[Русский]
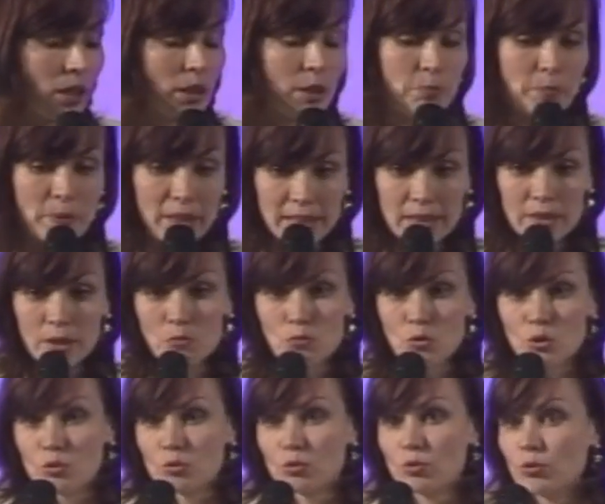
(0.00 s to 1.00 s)
И
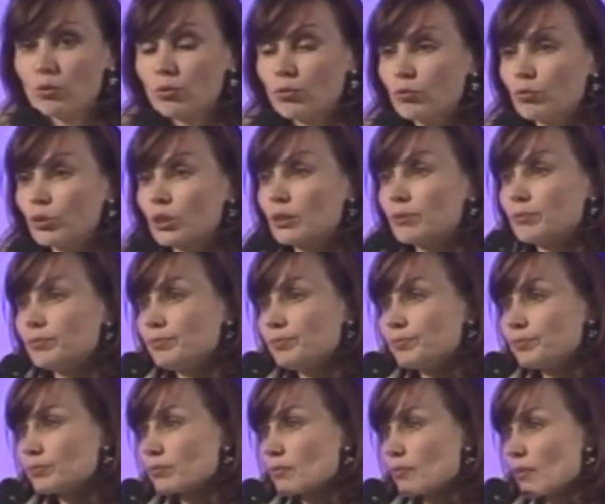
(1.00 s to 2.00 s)
поэтому вот
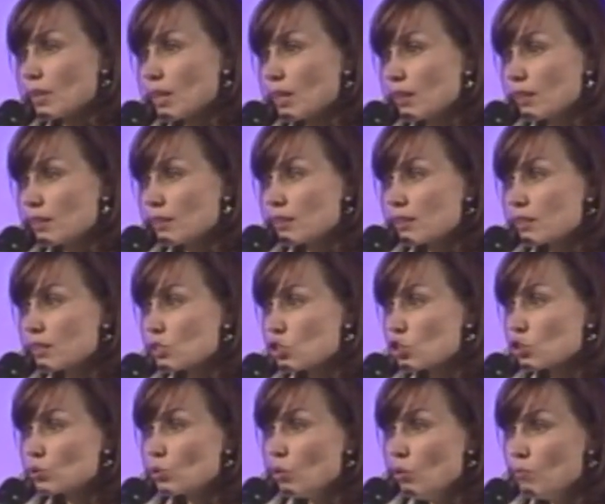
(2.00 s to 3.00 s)

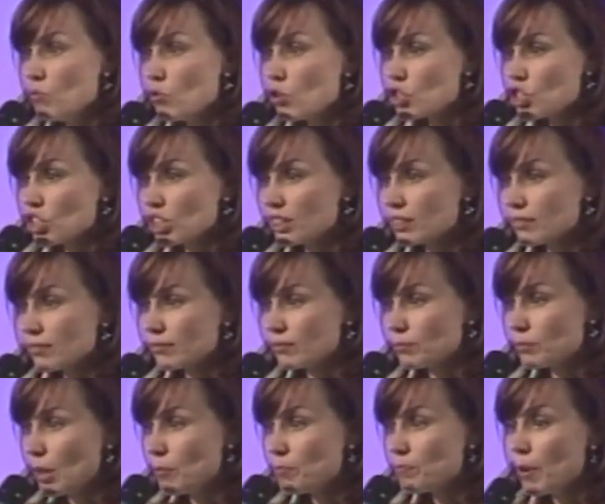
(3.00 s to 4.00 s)
что может
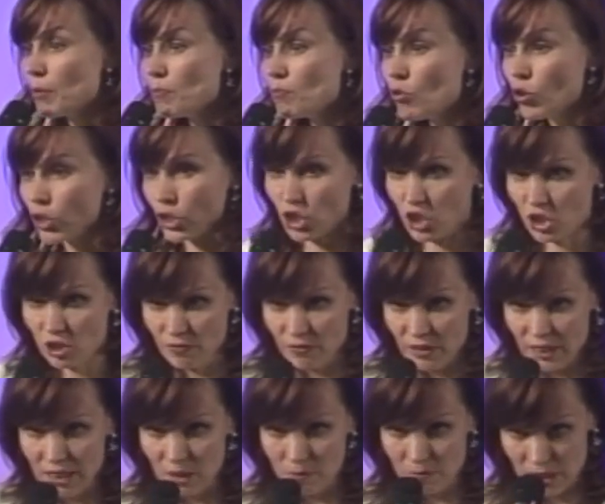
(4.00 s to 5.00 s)
нам помочь в
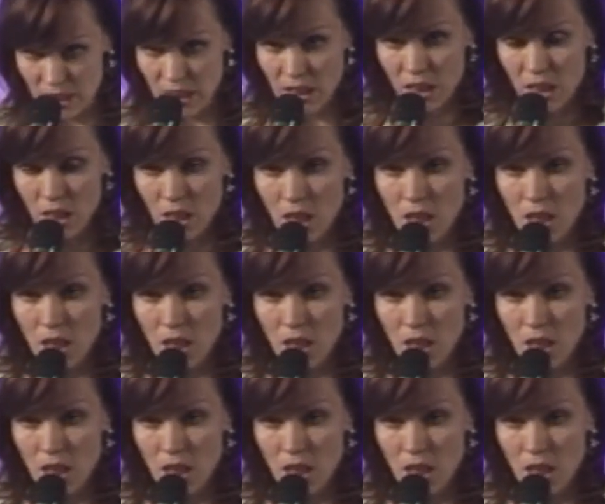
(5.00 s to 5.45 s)
этом, да?